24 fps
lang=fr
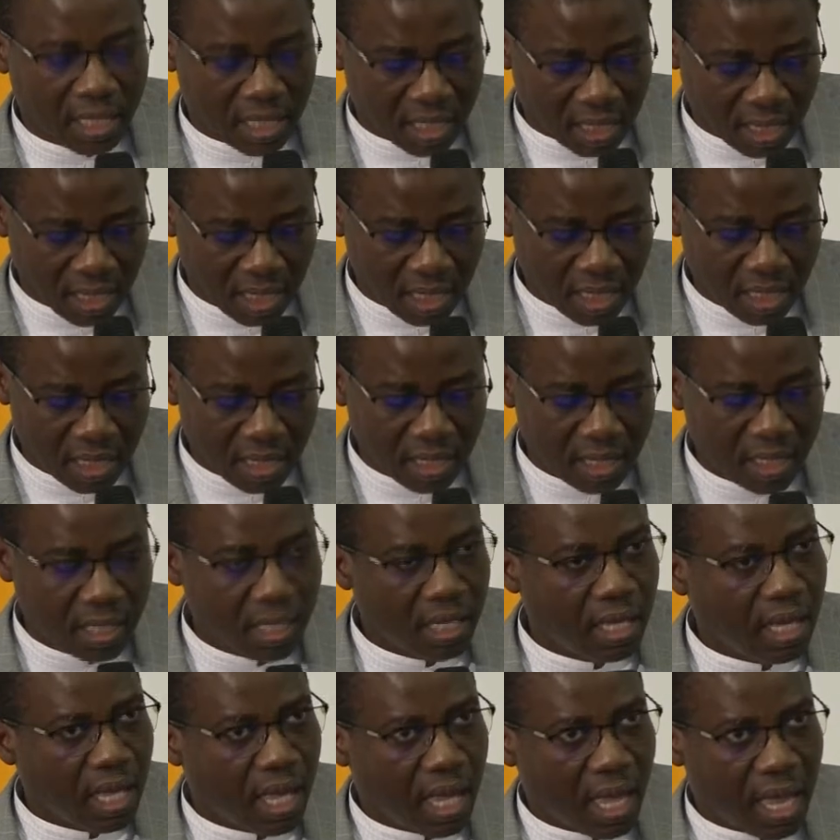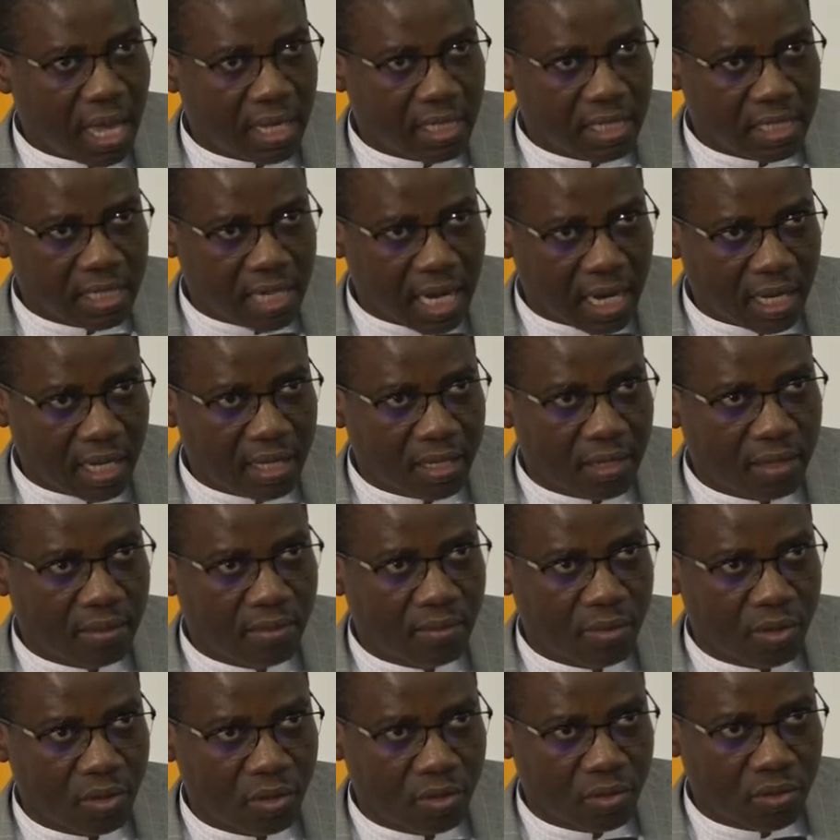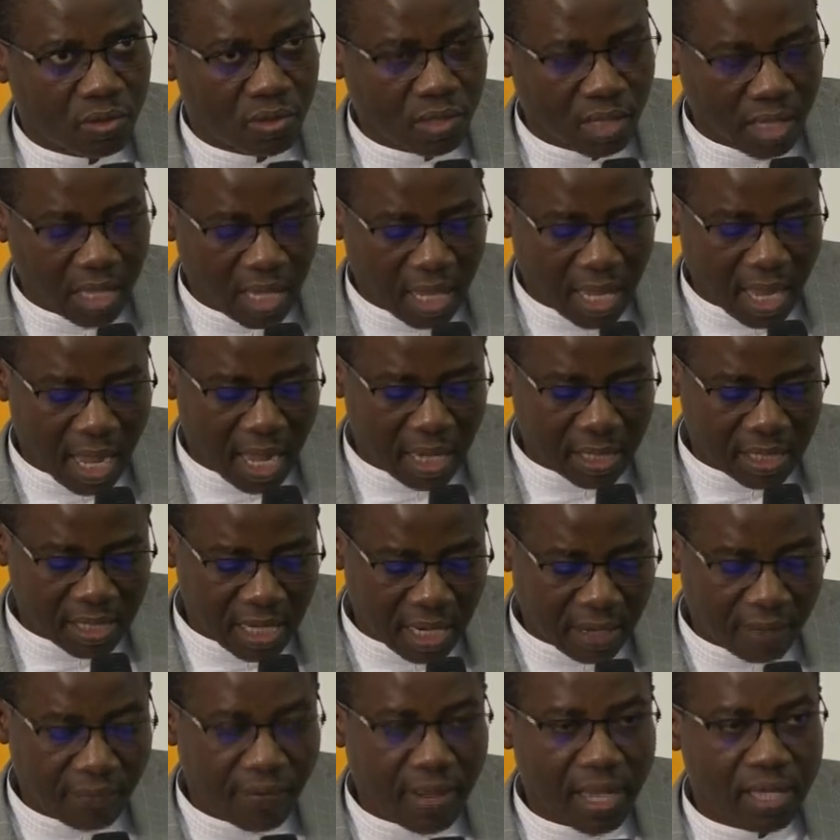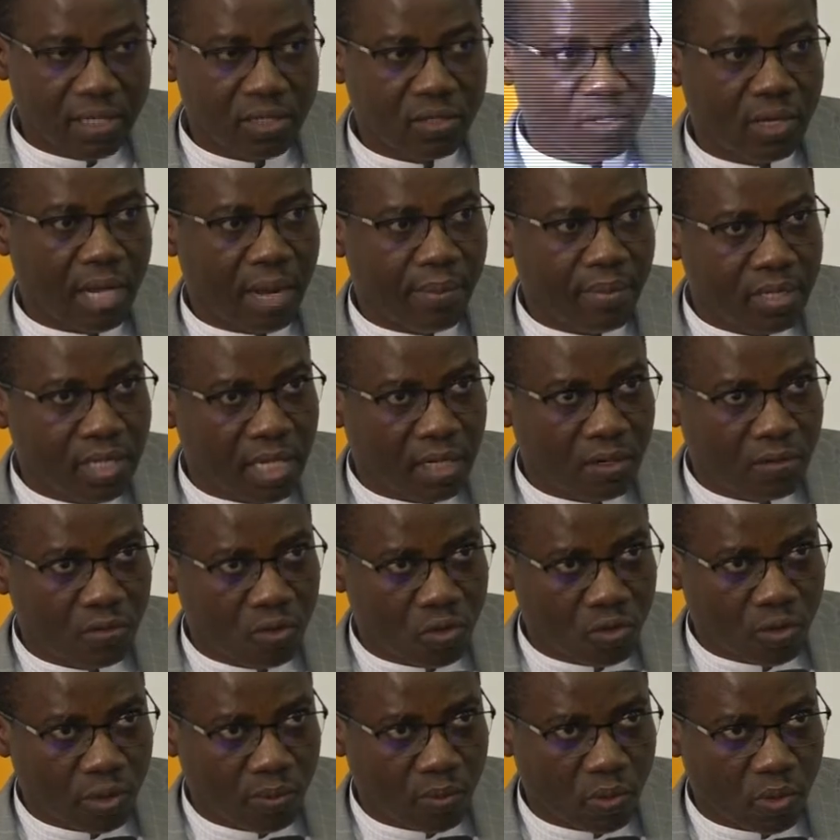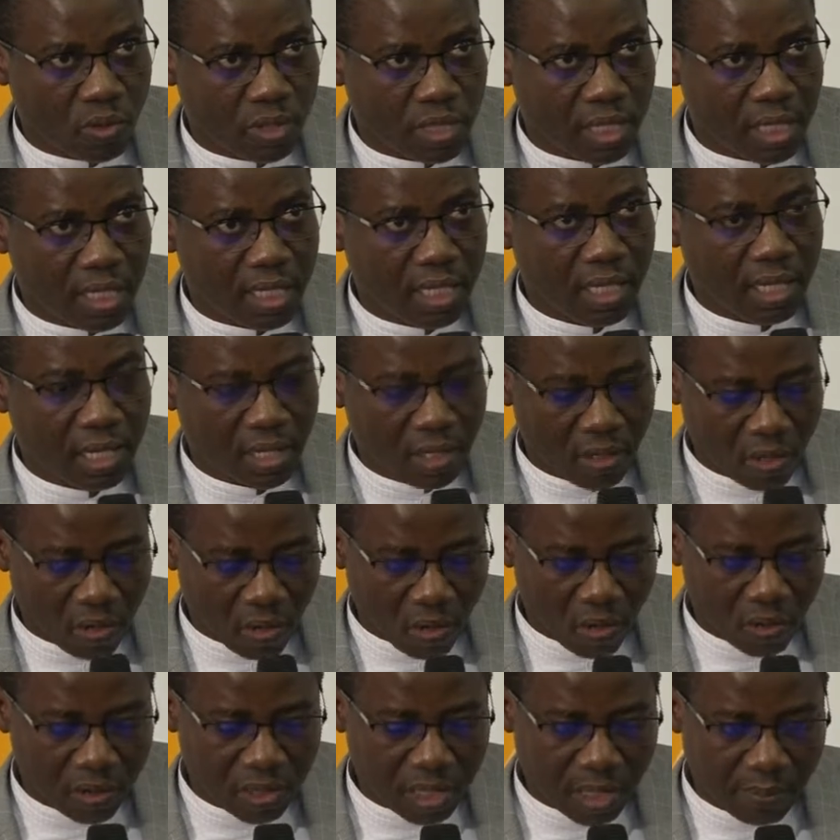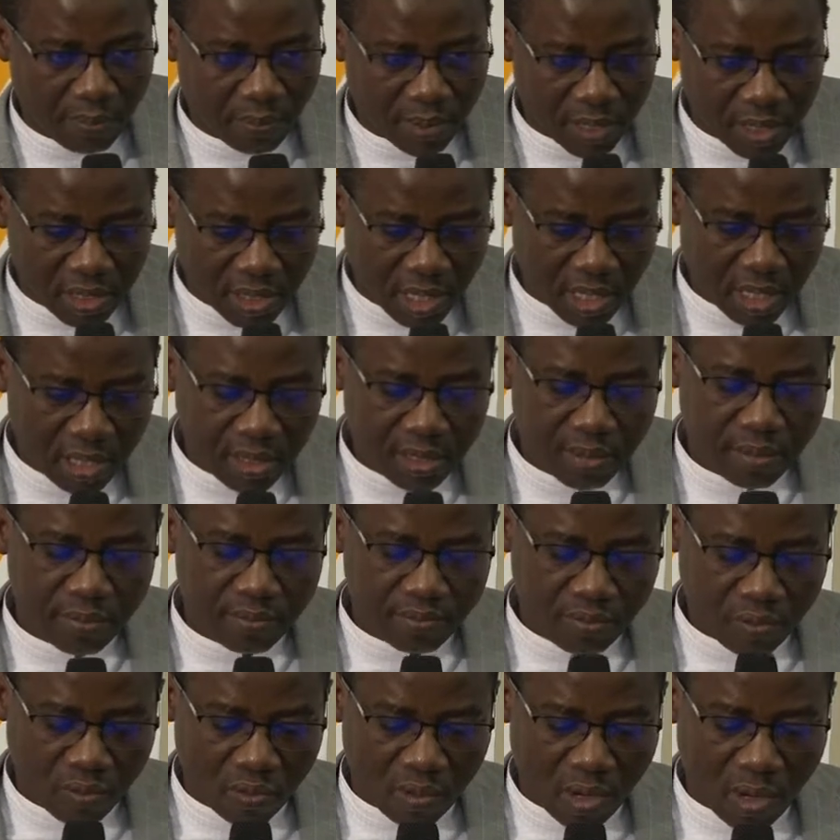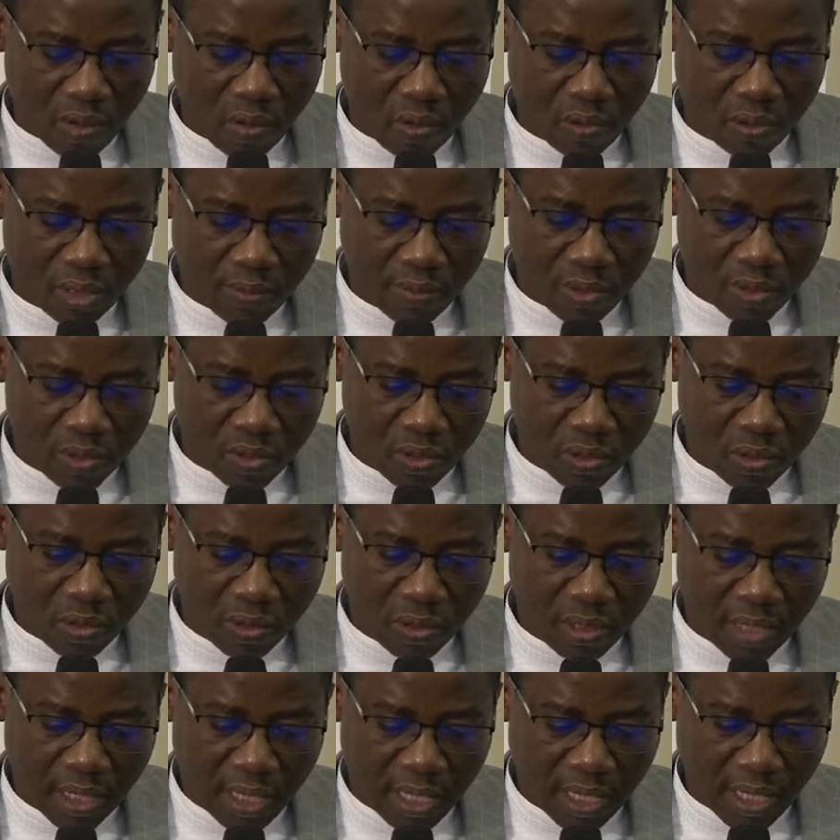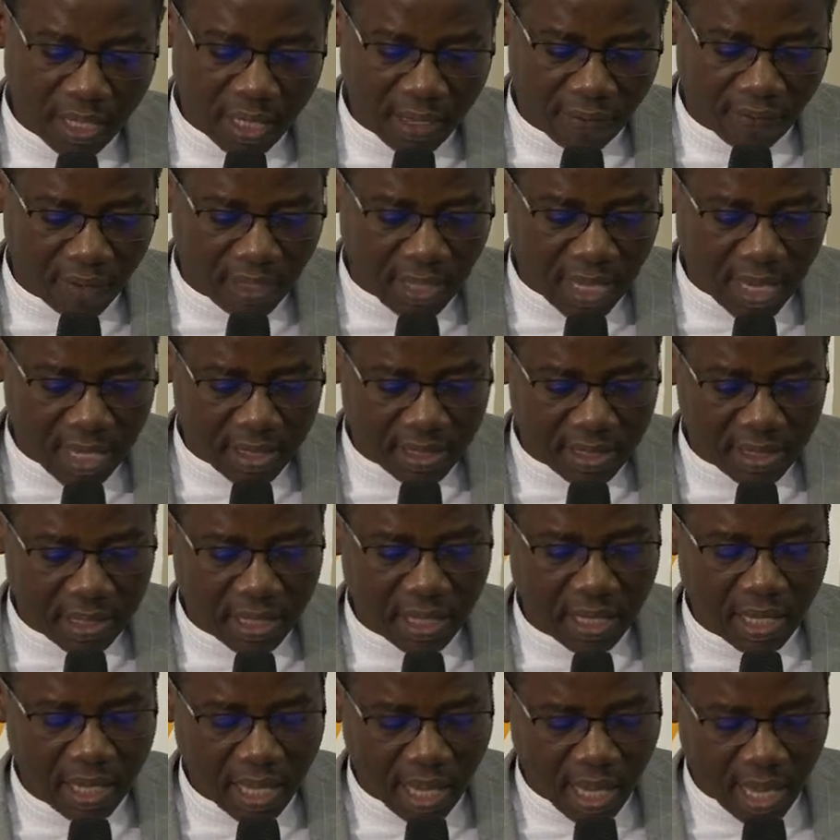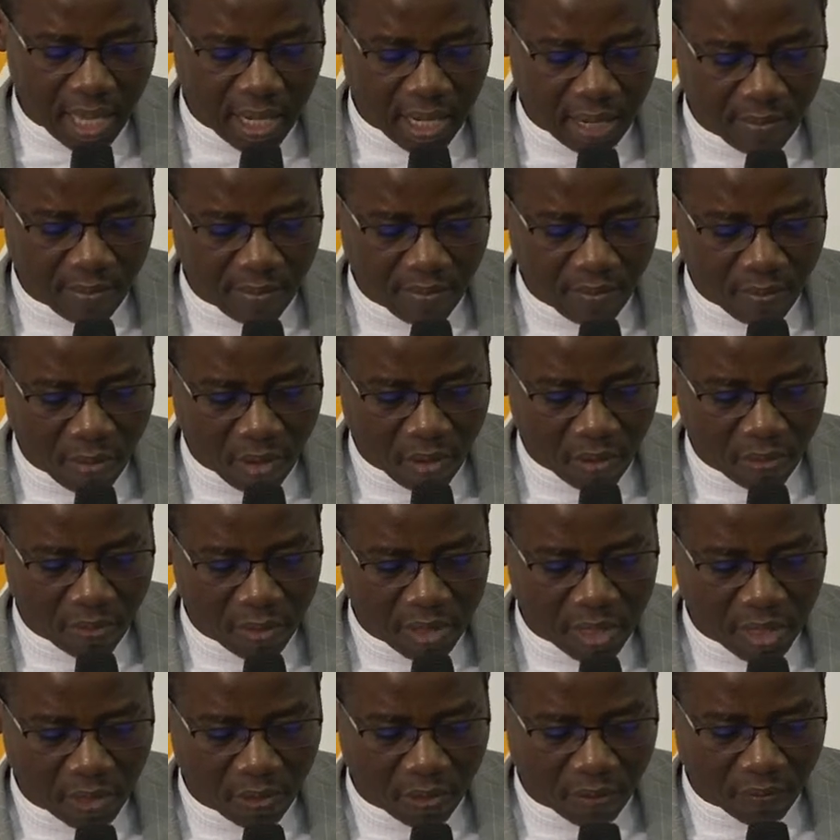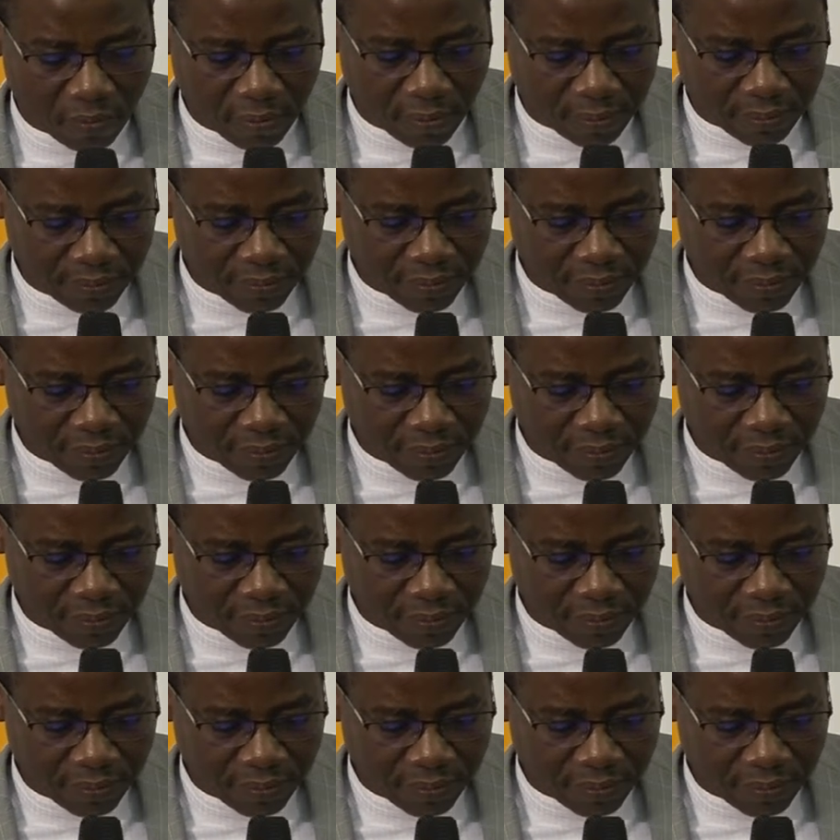qui, à chaque minute, à chaque phase de la mise en œuvre de ce projet, ont été présents pour leur contribution efficace à la bonne mise en œuvre.